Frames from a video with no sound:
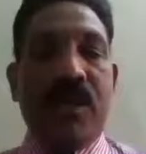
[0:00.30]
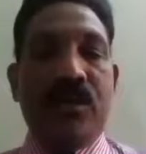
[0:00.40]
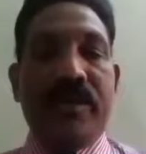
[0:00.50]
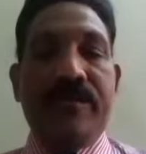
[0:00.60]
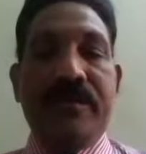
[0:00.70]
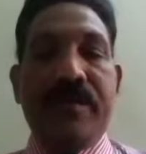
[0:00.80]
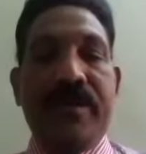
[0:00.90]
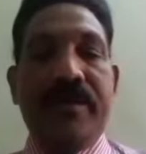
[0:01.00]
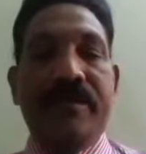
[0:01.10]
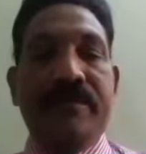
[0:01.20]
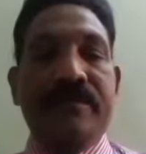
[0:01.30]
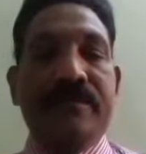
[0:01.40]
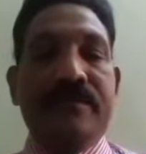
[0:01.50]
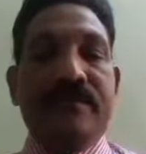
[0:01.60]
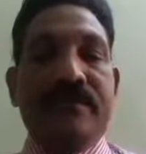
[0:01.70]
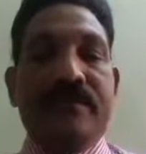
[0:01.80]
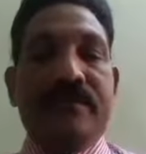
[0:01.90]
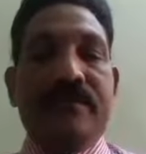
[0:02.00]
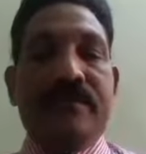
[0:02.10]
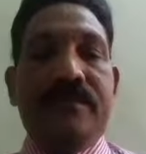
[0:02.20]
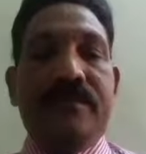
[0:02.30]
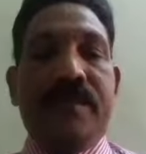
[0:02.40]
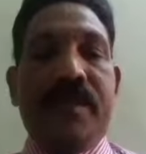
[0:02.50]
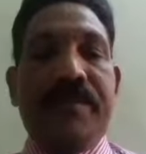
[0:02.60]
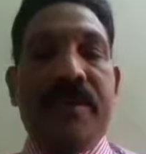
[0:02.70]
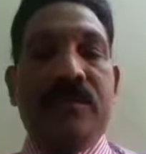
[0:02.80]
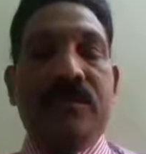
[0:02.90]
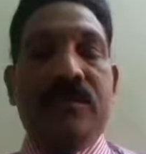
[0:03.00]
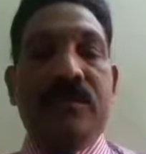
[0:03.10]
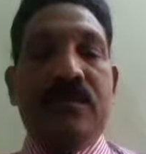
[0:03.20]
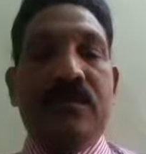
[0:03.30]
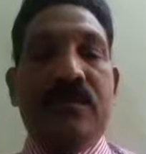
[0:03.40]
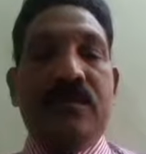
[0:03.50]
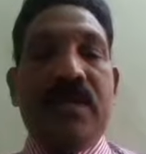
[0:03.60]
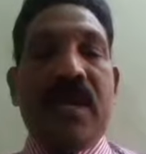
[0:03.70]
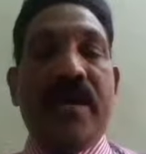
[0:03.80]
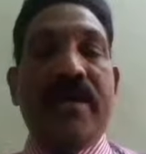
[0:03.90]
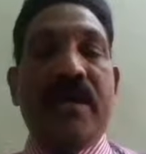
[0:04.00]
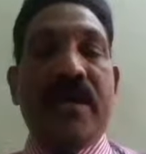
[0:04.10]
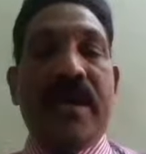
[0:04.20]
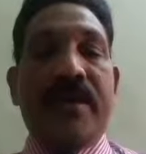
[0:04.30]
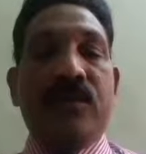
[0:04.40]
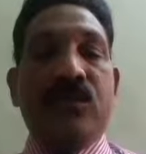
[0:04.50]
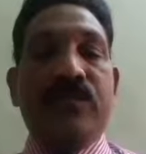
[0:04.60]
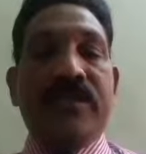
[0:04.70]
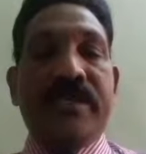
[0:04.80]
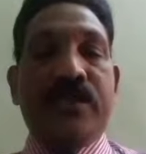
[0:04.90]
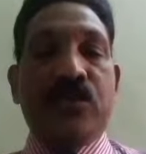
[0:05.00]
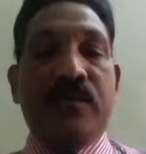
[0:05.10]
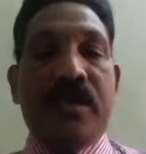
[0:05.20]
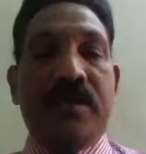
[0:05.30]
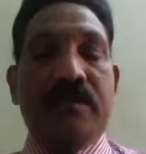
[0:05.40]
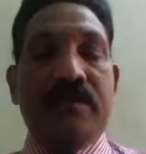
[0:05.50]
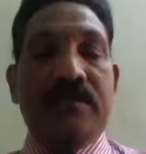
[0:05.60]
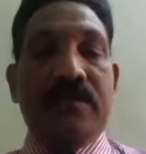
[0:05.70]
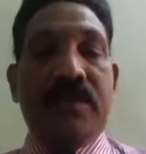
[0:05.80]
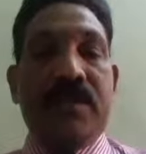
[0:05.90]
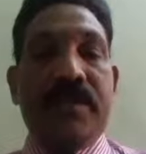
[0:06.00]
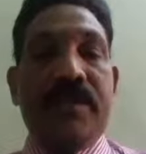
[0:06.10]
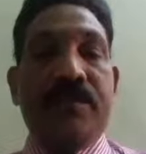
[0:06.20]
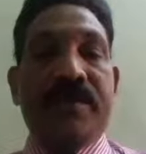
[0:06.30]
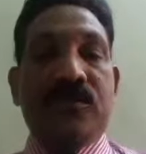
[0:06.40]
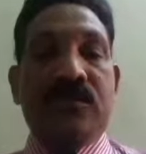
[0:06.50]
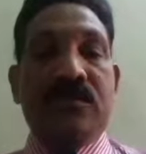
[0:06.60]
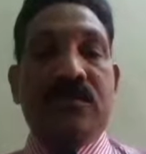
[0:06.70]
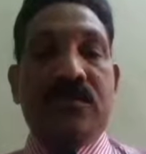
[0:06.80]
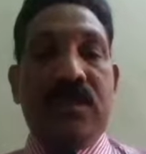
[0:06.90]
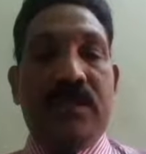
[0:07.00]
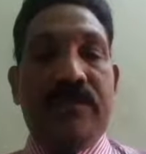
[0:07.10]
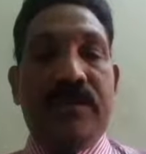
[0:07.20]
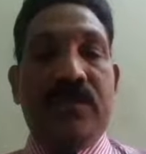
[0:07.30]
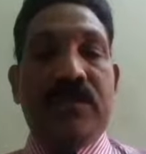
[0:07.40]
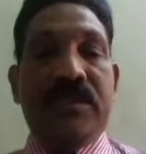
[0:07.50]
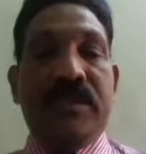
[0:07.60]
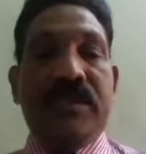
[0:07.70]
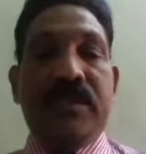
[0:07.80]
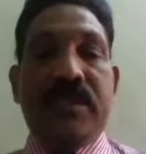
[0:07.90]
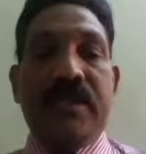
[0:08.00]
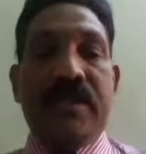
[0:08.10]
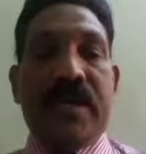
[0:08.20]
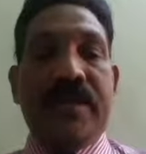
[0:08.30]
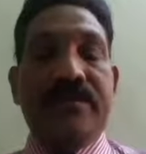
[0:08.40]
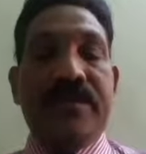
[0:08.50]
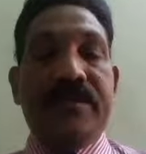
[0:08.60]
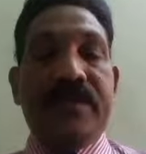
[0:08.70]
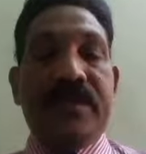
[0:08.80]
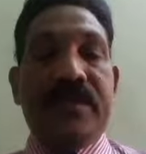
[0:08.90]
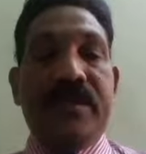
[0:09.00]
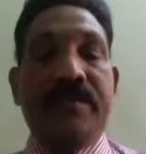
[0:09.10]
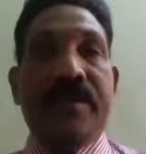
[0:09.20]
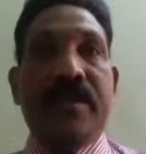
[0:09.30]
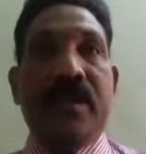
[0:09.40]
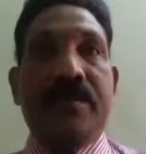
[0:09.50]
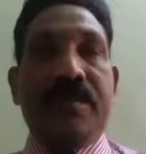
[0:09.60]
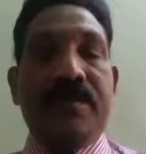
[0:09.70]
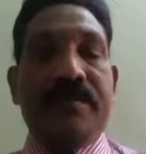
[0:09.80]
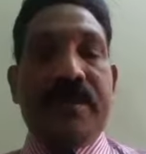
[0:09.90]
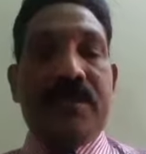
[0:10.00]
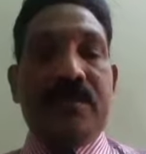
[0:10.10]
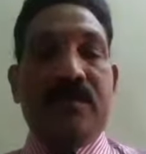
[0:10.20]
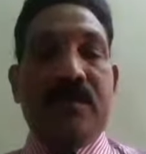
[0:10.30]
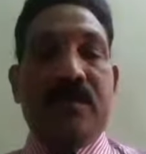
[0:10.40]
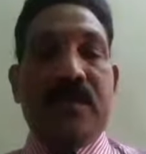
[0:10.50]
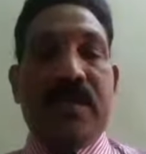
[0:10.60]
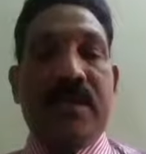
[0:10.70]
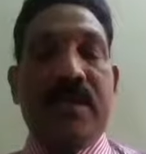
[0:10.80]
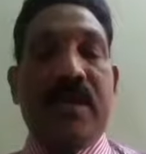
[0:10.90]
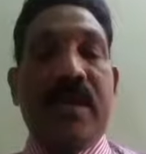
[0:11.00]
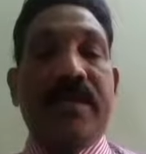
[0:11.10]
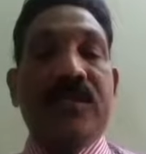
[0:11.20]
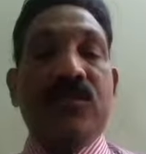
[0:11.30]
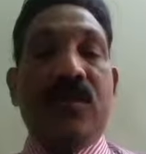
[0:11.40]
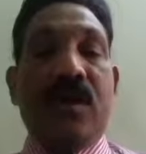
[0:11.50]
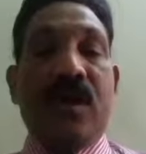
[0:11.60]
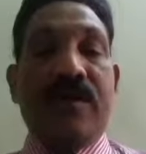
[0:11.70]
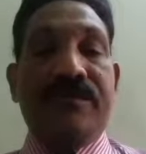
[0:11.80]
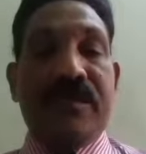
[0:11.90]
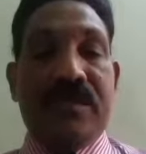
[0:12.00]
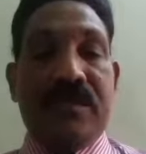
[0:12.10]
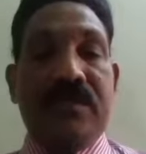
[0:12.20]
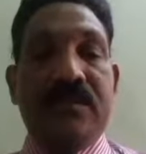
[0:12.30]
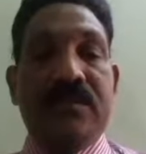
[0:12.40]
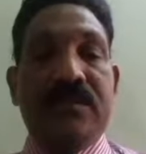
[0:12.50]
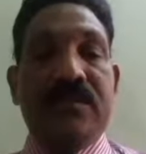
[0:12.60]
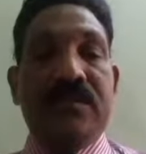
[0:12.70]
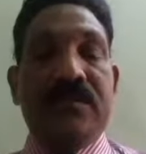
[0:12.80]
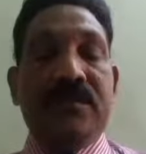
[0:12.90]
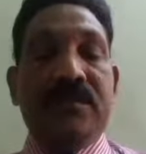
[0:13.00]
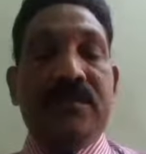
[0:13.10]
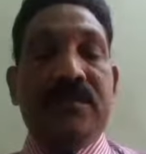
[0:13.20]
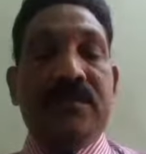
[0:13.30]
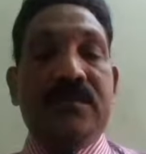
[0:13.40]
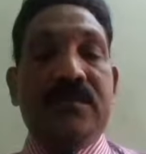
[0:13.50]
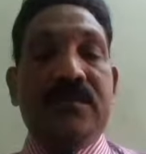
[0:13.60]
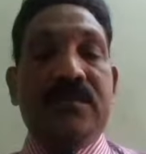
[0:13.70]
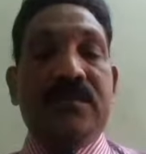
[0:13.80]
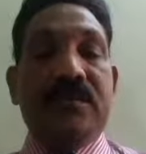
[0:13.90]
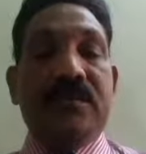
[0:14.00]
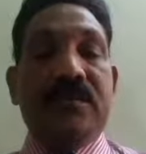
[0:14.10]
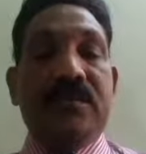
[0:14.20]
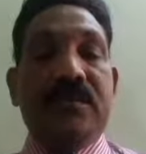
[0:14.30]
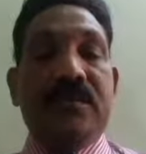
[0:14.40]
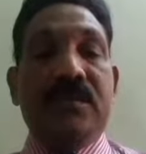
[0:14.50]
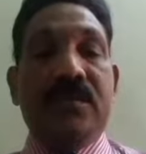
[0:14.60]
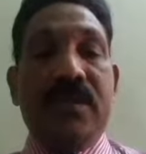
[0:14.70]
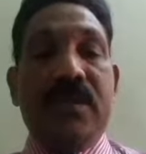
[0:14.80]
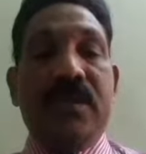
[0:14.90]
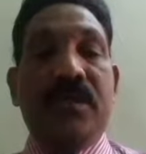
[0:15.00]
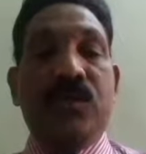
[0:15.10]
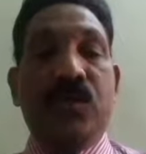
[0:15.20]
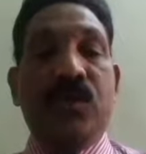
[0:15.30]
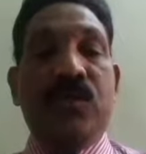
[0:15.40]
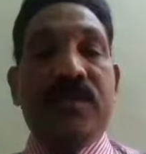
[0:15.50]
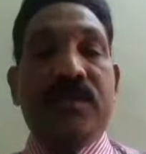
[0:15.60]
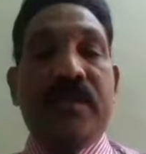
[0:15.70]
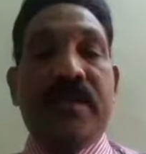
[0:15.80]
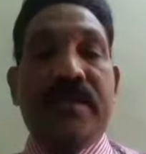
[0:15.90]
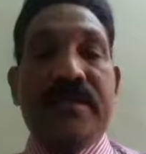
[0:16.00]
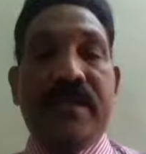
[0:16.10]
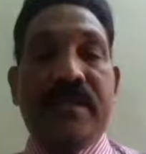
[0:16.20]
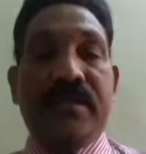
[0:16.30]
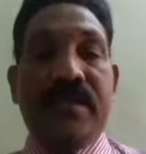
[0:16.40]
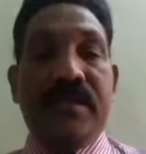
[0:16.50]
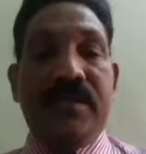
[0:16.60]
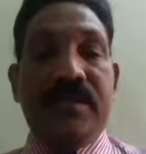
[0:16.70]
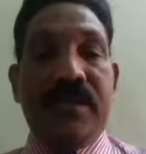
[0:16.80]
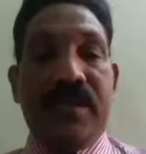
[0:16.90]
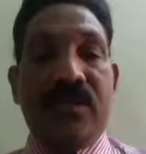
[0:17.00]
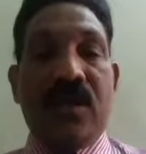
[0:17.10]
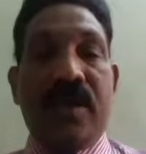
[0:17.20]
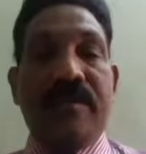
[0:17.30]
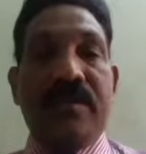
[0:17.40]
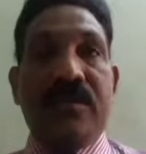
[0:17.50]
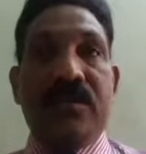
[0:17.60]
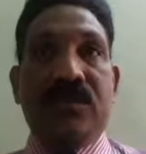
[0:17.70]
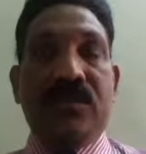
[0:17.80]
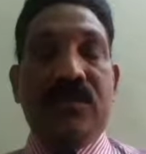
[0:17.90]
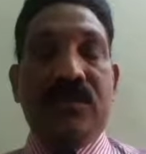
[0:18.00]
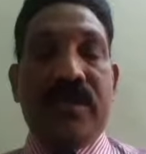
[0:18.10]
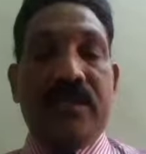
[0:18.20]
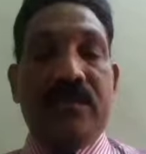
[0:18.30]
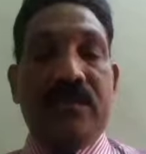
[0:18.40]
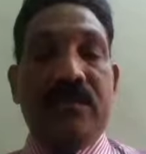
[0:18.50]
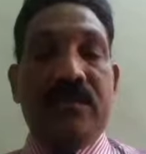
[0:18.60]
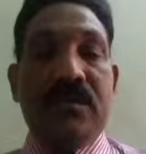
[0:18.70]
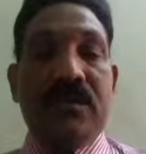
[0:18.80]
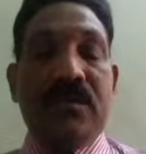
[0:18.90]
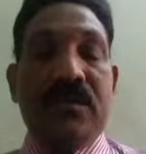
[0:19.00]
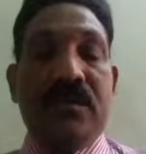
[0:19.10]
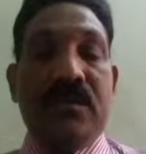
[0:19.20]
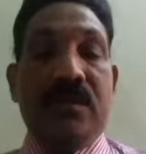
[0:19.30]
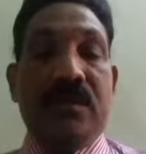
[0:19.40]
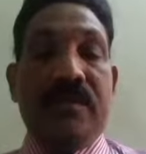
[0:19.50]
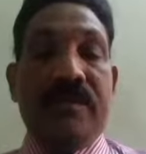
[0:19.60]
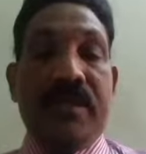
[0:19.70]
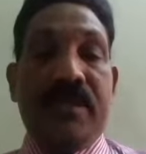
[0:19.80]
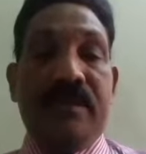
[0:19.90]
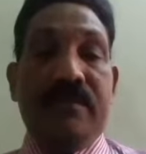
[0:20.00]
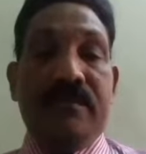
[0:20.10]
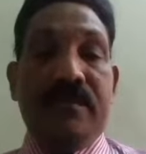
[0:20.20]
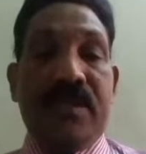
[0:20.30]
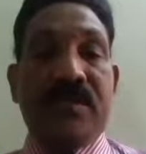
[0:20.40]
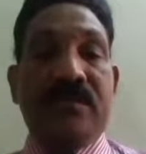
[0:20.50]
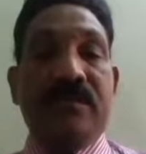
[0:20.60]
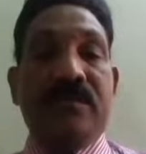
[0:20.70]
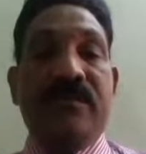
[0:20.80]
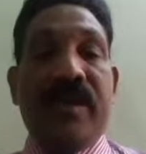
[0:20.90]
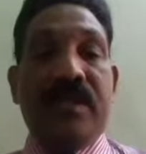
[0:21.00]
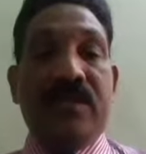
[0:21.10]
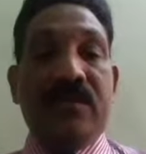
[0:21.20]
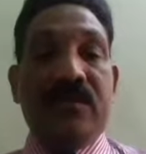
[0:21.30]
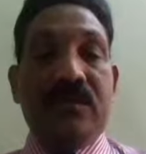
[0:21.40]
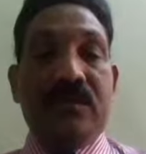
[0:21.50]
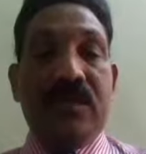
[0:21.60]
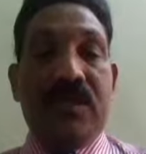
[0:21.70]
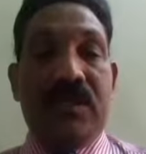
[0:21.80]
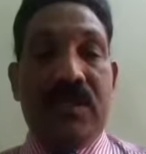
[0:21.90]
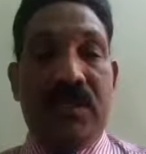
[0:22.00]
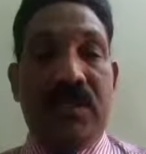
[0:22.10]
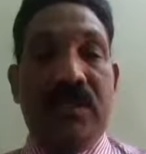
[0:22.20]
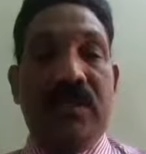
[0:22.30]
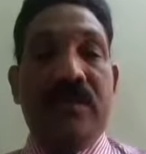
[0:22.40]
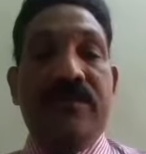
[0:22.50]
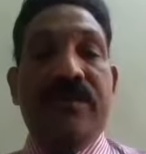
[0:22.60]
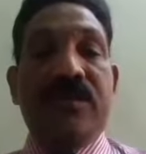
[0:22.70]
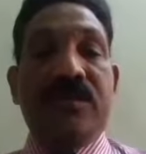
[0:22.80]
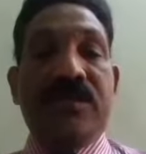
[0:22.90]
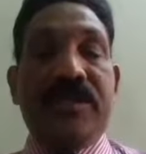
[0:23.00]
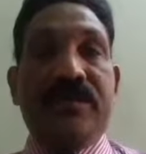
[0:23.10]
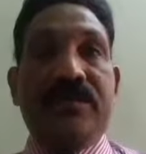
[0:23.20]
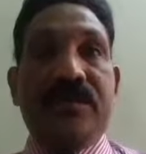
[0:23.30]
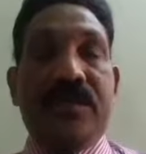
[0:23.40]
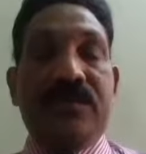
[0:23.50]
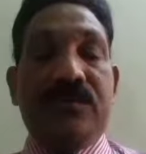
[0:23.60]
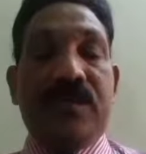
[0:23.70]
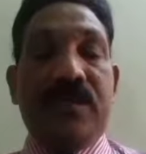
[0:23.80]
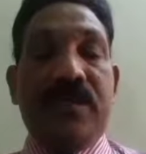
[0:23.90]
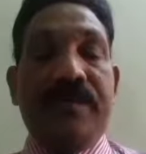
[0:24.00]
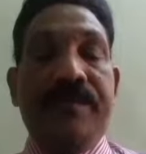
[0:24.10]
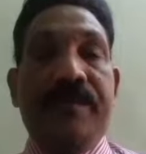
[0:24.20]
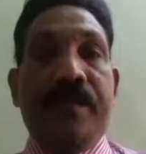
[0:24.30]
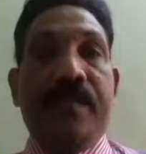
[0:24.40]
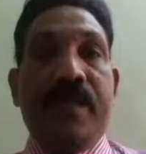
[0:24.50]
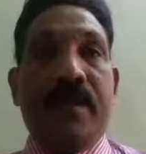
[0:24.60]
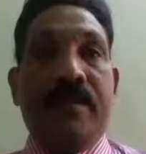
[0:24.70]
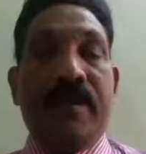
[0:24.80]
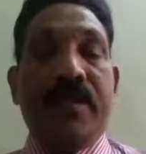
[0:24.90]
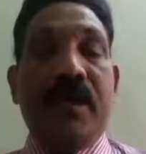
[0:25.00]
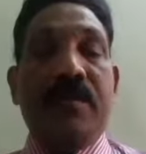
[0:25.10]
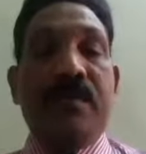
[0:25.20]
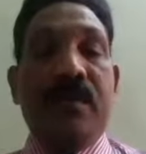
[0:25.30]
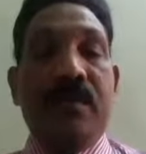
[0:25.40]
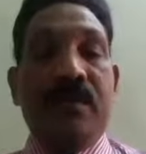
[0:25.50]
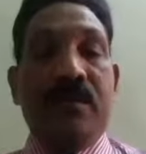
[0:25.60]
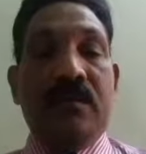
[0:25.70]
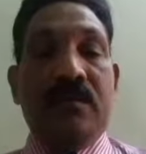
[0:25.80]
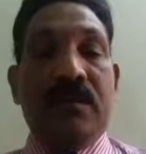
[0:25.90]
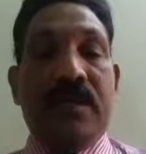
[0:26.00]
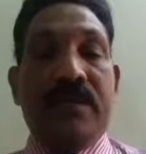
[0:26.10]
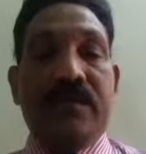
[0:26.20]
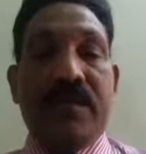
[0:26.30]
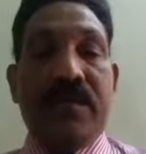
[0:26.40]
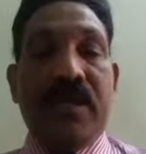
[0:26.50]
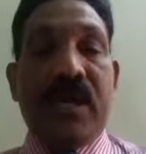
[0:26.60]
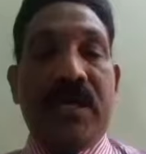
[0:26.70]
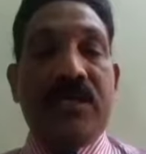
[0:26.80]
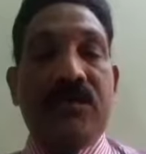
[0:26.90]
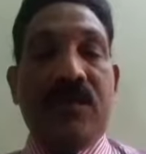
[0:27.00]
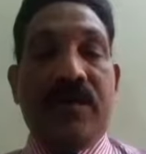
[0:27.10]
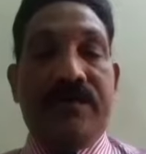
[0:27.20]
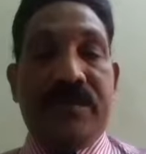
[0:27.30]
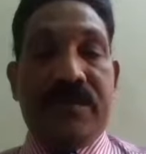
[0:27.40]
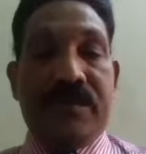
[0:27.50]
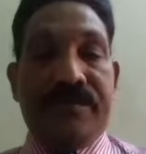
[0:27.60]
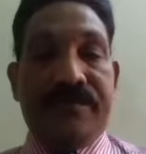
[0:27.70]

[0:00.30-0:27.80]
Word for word: హలో ఎవ్రీబడి నా పేరు రాయా ఆరోన్ విజయ్ కుమార్ నేను ప్రస్తుతం ఈ వీడియో చేయడానికి గల కారణం ఏమిటంటే పెద్దాపురం పట్టణంలో గల ఆర్డీఓ ఆఫీస్ని కూలగొడుతున్నారని తెలిసి ఎంతో ఆవేదనతో ఎంతో మరి మనసు వేదనతో ఈ వీడియో చేయటం జరుగుతున్నది పెద్దాపురంలో ఉన్నటువంటి ఆర్డీఓ ఆఫీస్